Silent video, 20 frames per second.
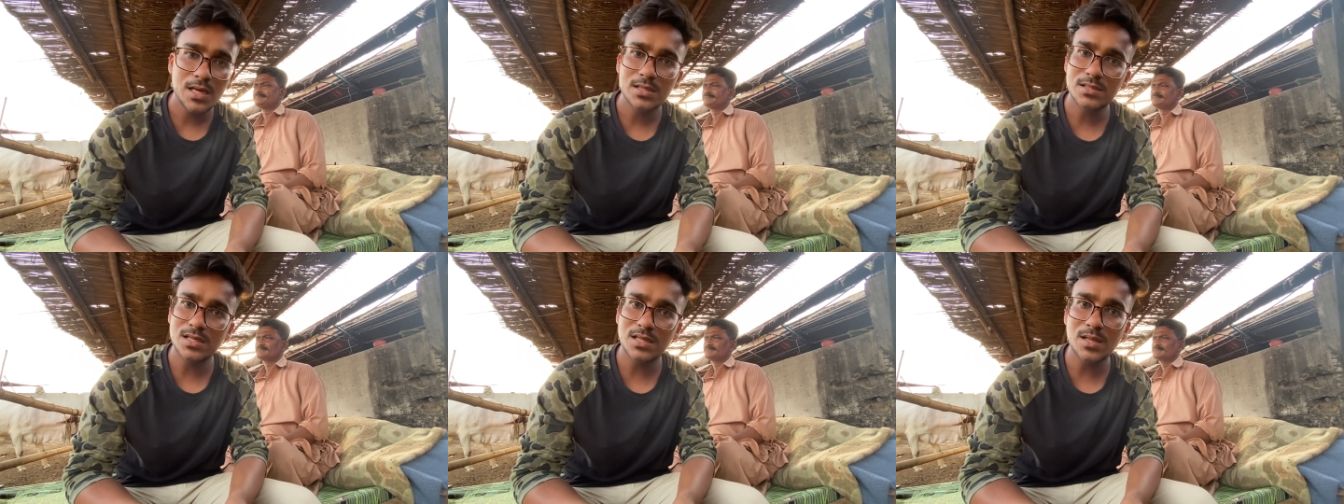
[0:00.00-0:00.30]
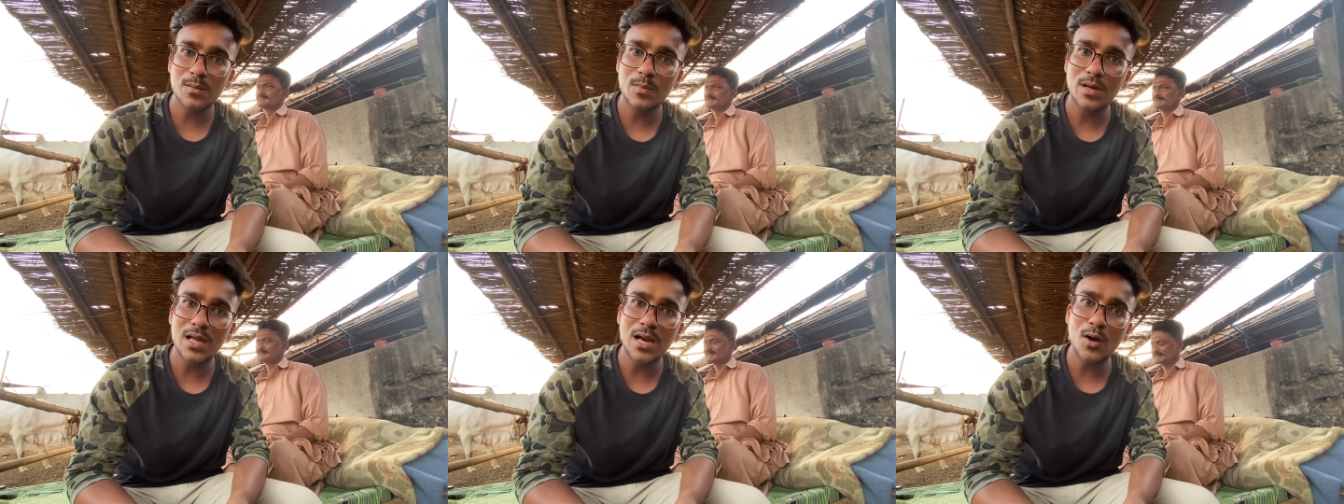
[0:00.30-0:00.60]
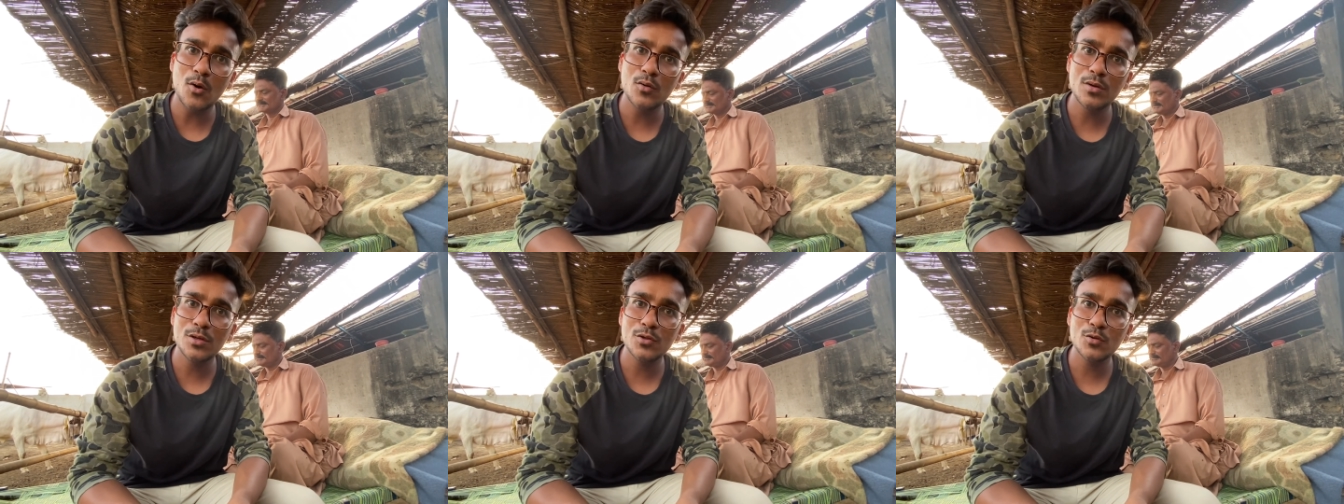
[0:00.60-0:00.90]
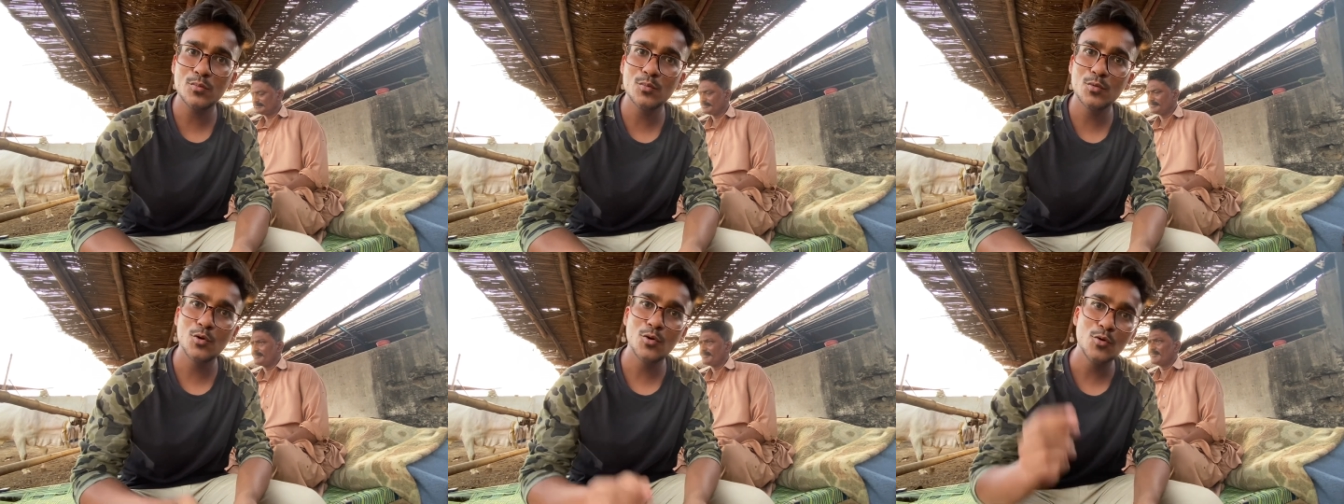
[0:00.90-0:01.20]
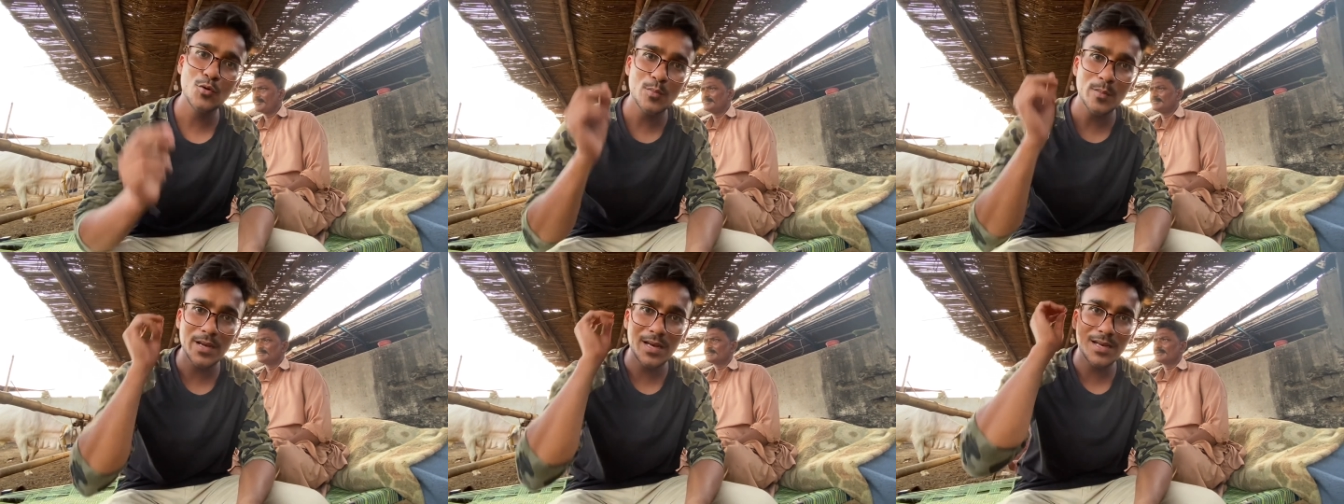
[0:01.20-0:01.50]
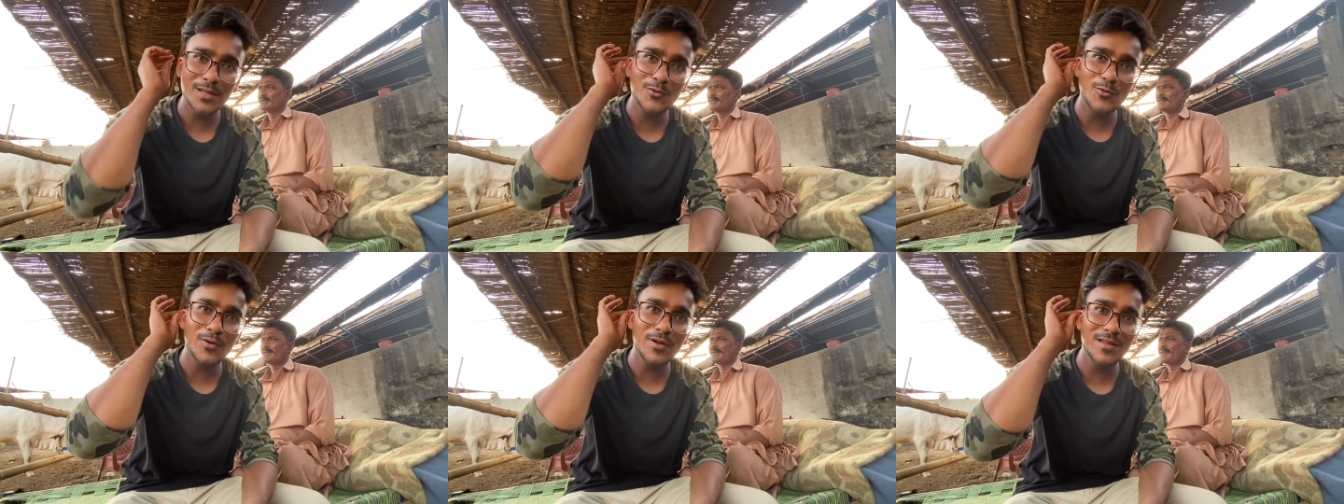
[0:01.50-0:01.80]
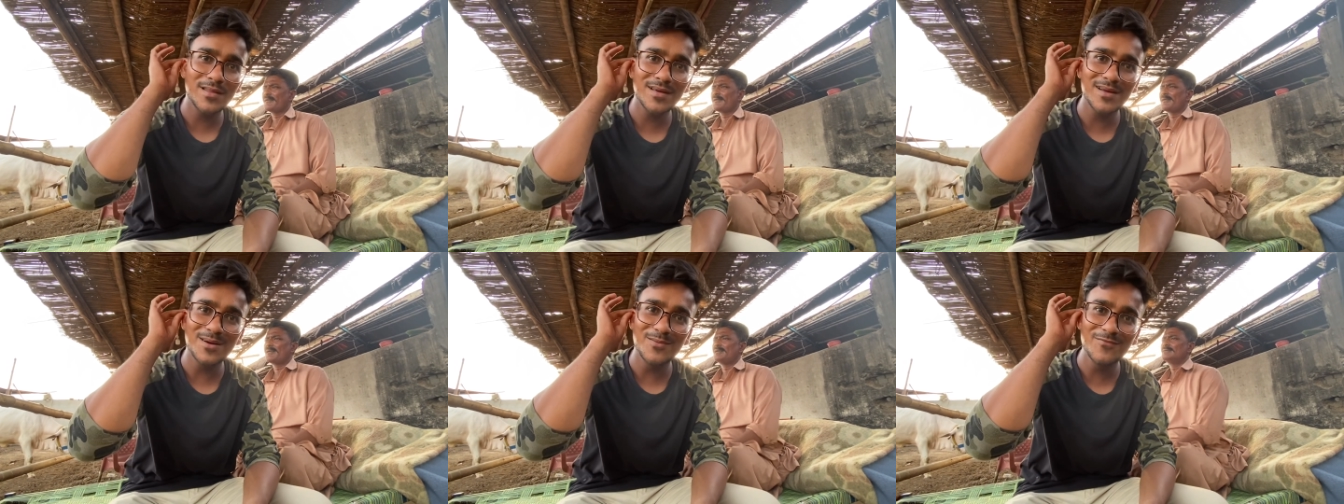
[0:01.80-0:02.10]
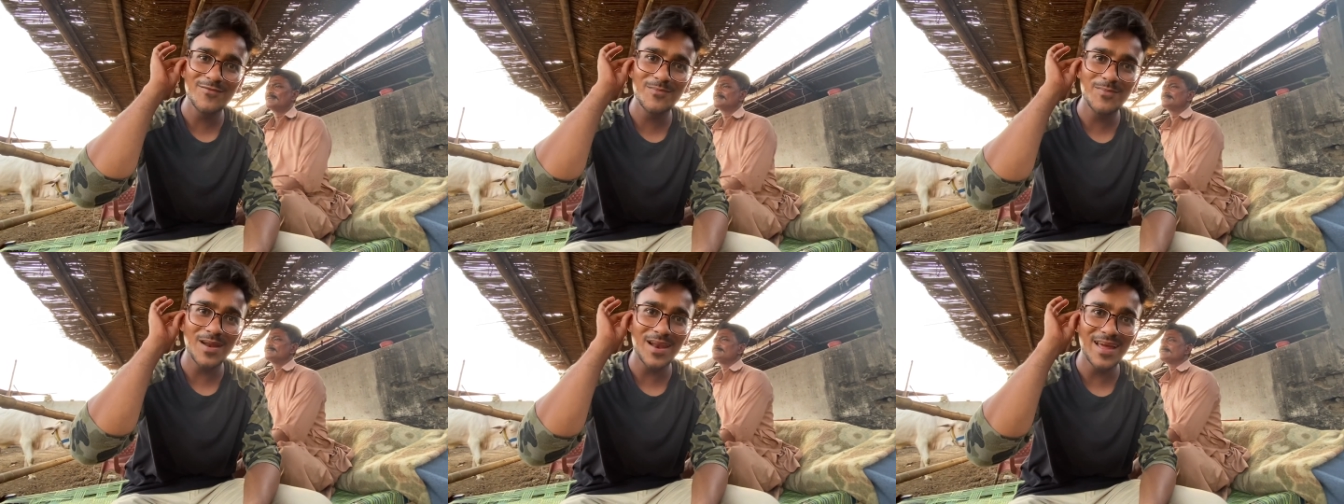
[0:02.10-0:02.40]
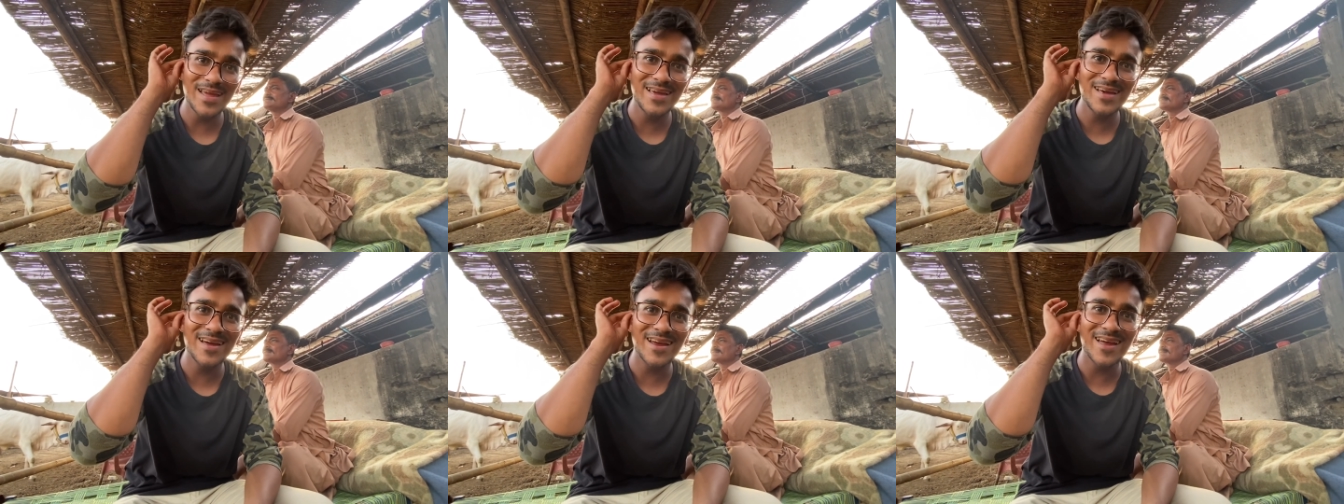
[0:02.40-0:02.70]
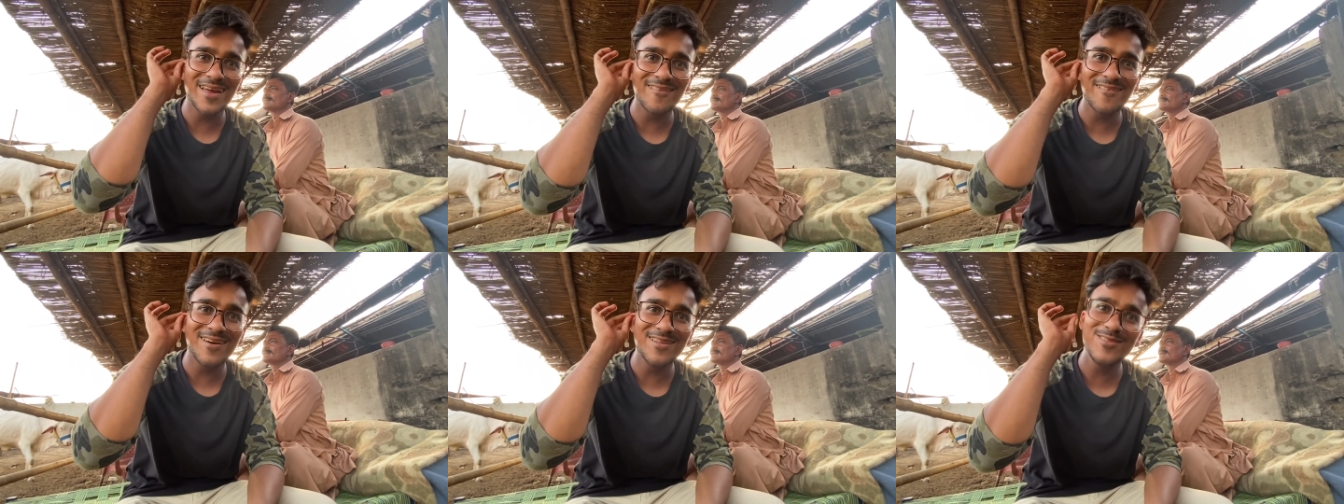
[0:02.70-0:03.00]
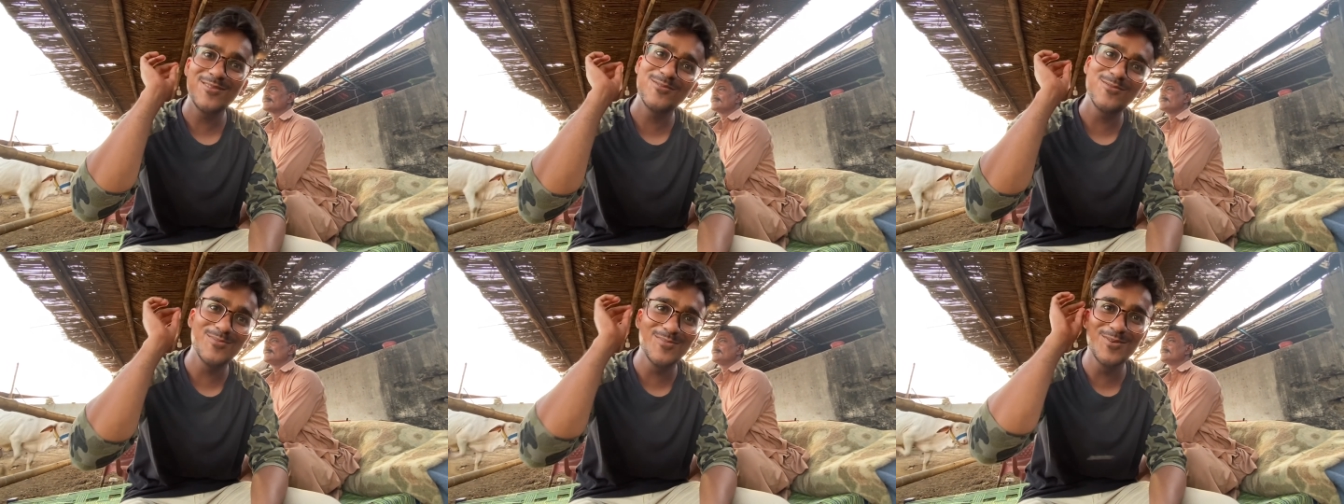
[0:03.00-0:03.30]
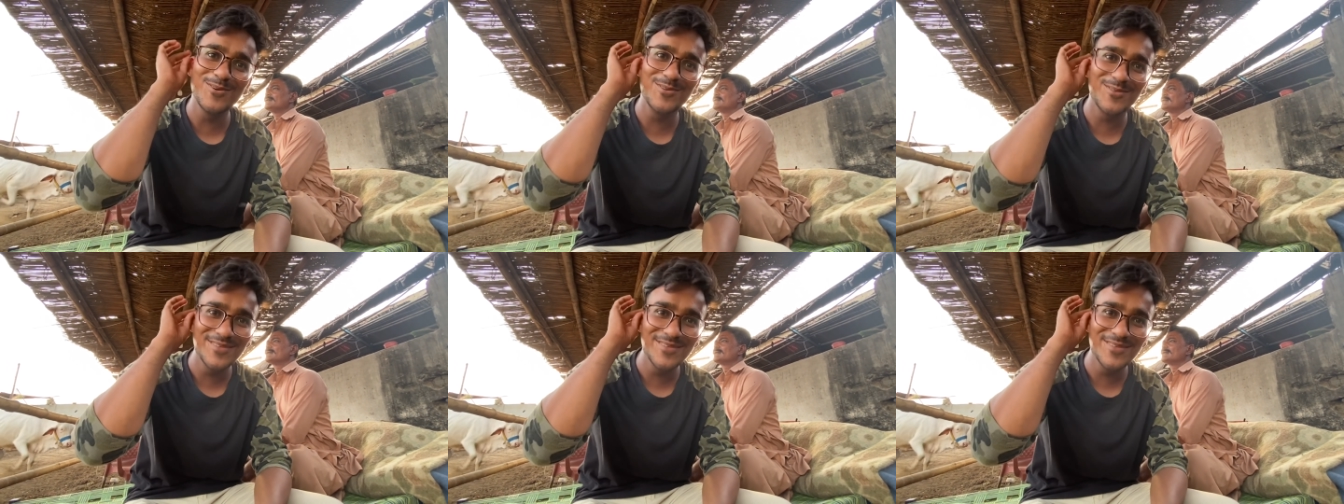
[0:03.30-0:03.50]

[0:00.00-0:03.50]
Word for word: ज़्यादा बहराऊ नहीं तुम लोगों को मैंने थोड़ा सा कम कटाई का करवा दी तुम लोग